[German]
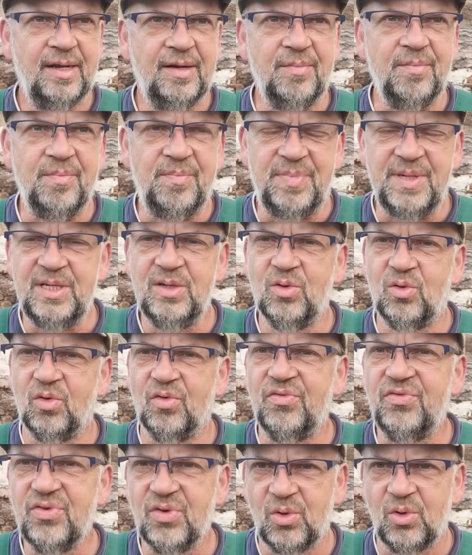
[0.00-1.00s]
Ein
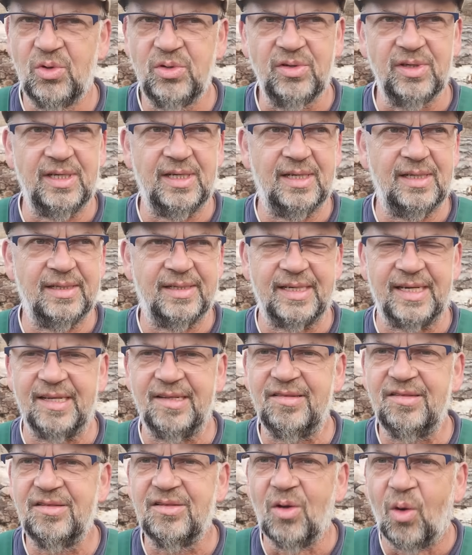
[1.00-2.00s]
Bio-Fruchtriegel, das
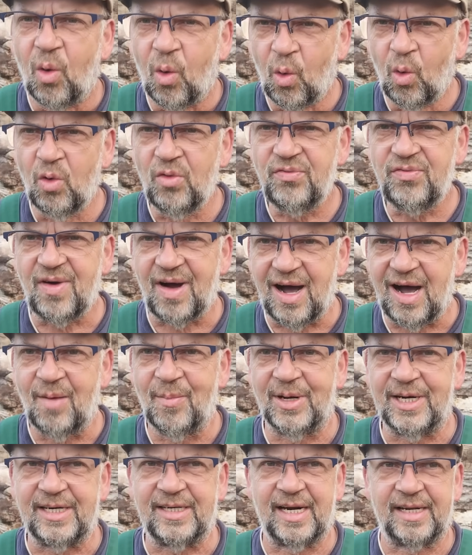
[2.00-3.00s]
ist
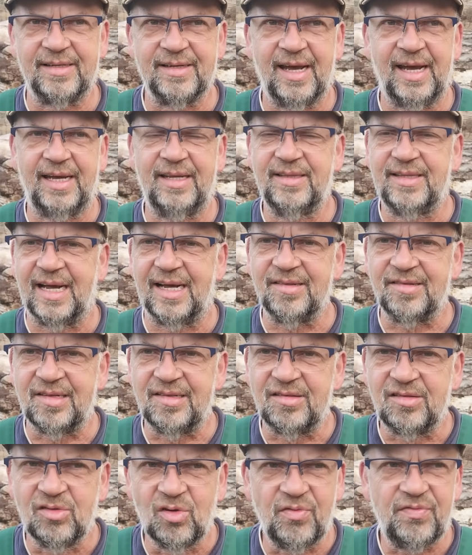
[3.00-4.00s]
hochverarbeiteter Dreck. Da
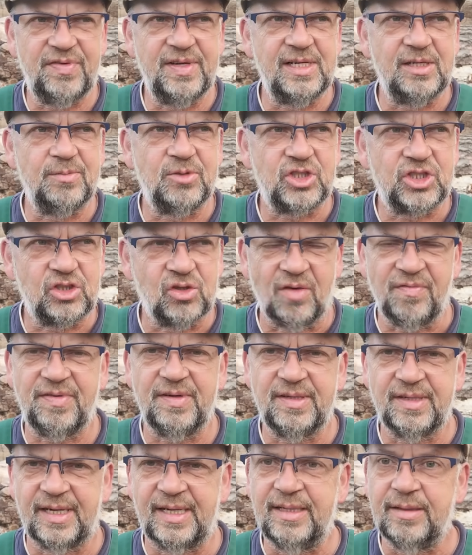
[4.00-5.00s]
sind so viele
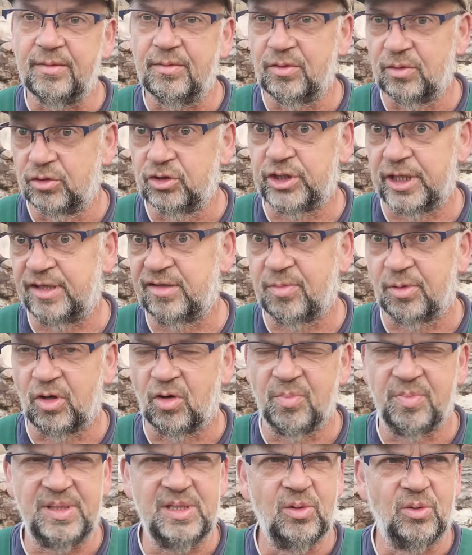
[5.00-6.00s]
Stoffe drin, steht zwar
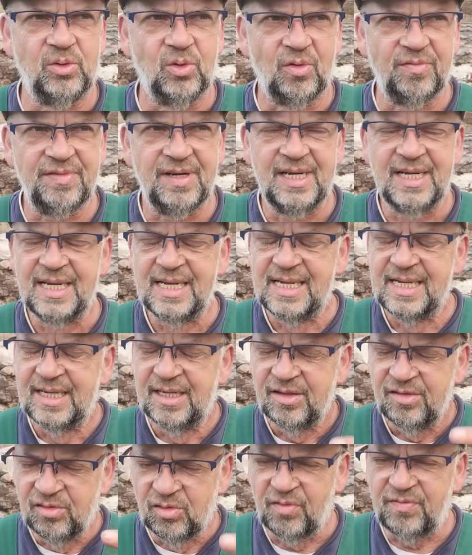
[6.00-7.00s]
noch Bio drauf,
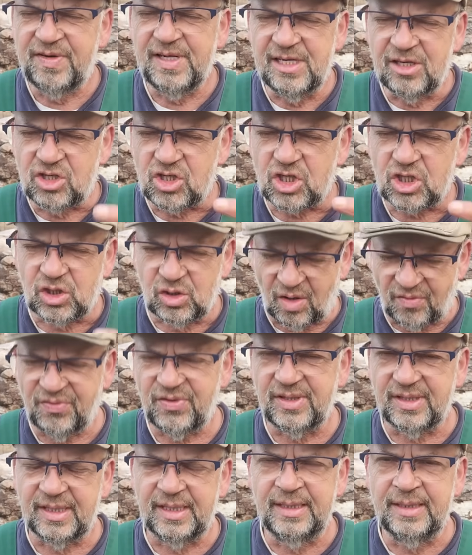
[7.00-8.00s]
so viele
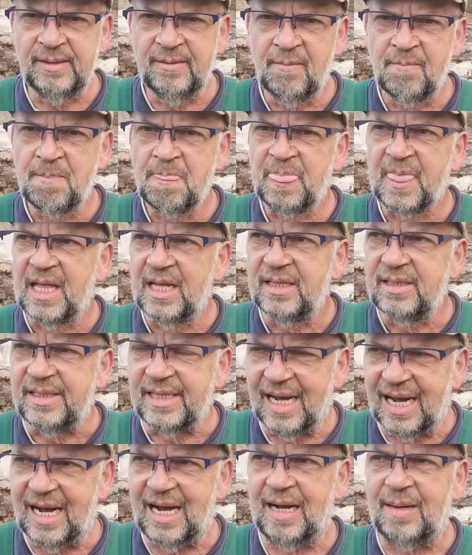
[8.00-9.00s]
Stoffe drin,
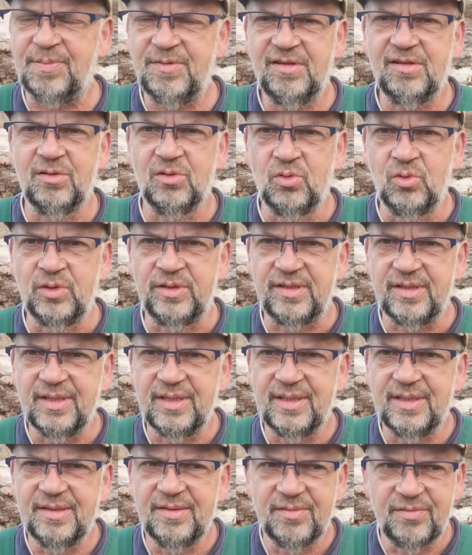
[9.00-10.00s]
die absolut
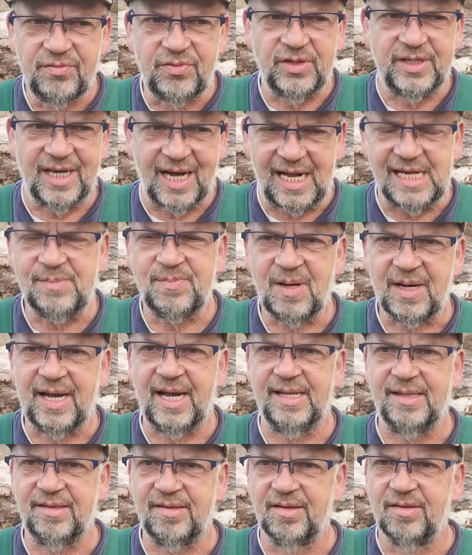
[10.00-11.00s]
für die
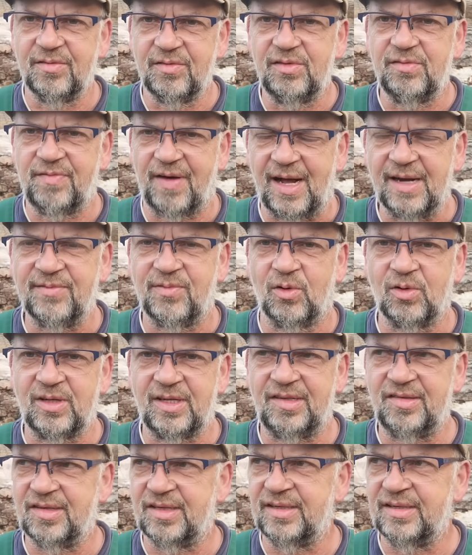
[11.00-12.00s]
Haltbarkeit
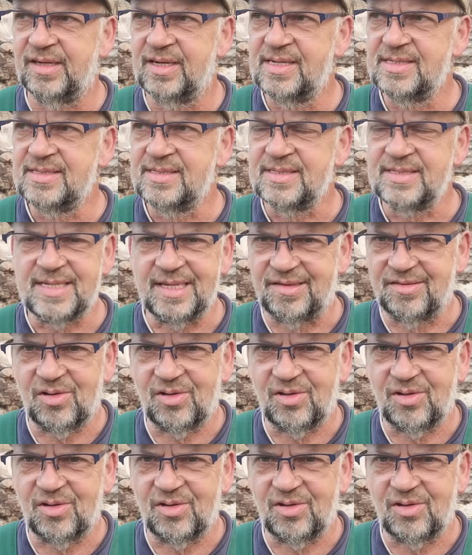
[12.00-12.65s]
verantwortlich sind das